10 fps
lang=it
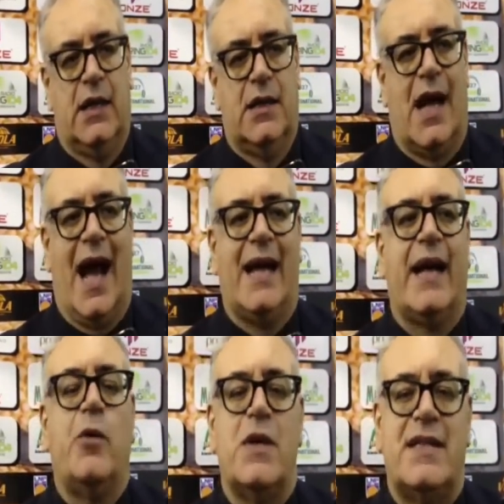eh,
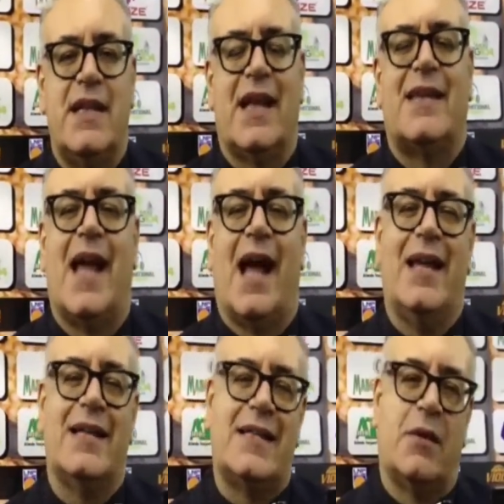anche in questi dettagli.